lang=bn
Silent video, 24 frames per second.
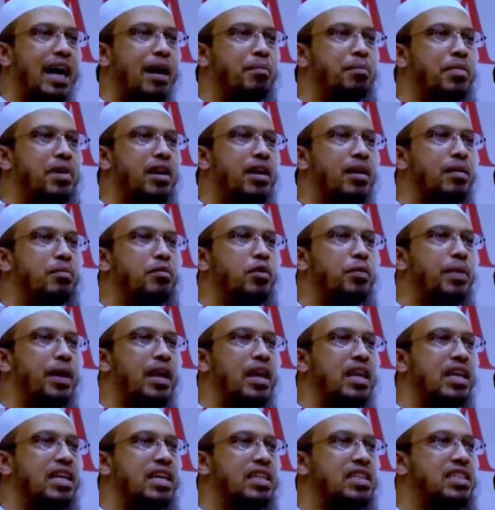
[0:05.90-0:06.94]
আমরা
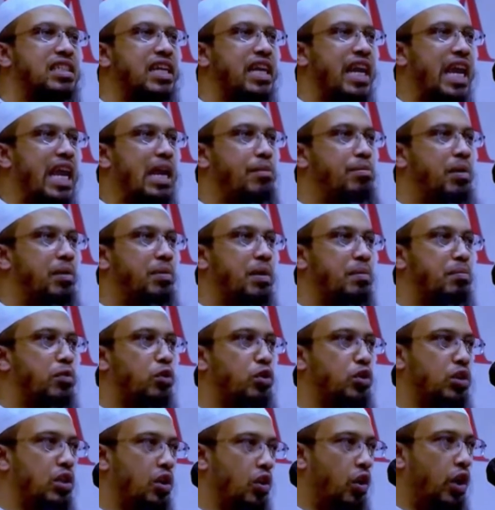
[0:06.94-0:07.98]
মোবাইলের কাছে এইভাবে
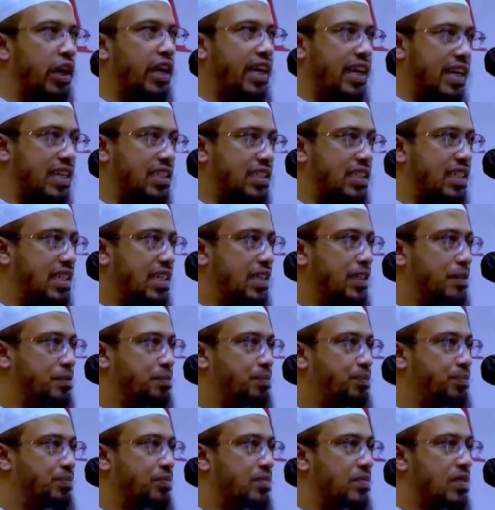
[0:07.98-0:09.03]
বন্দী হয়ে গেছি
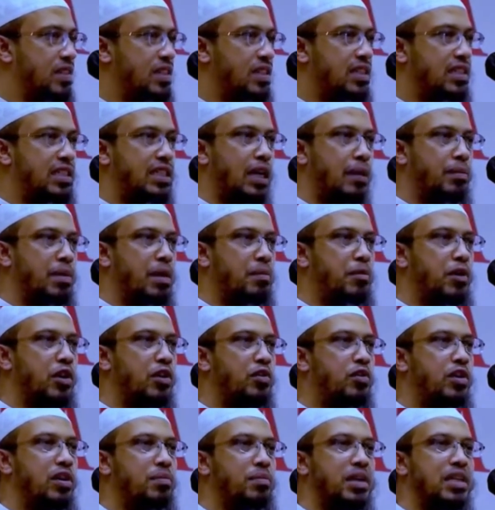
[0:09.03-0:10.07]
যে আমরা মনে
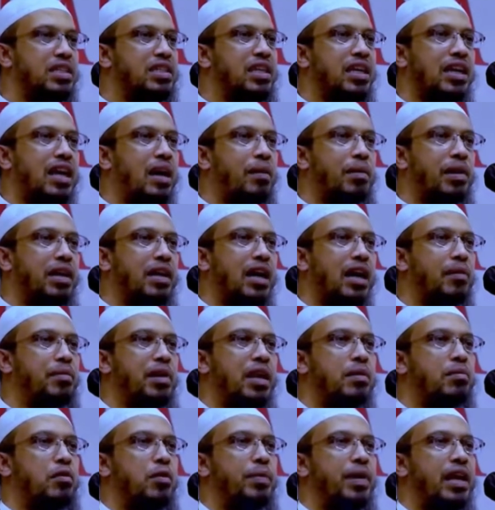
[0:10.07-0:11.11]
করি বাচ্চা খাবার খাবে
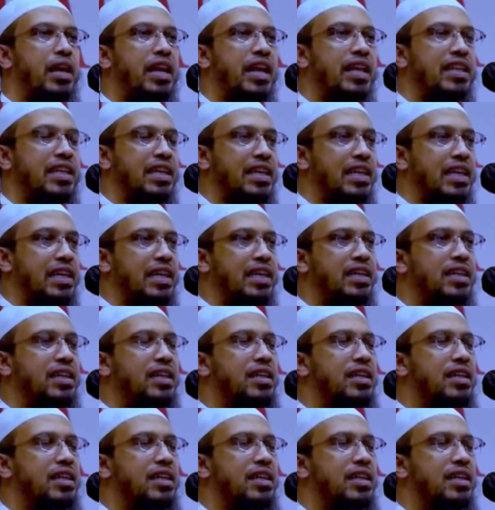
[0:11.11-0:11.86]
না মোবাইল না দেখলে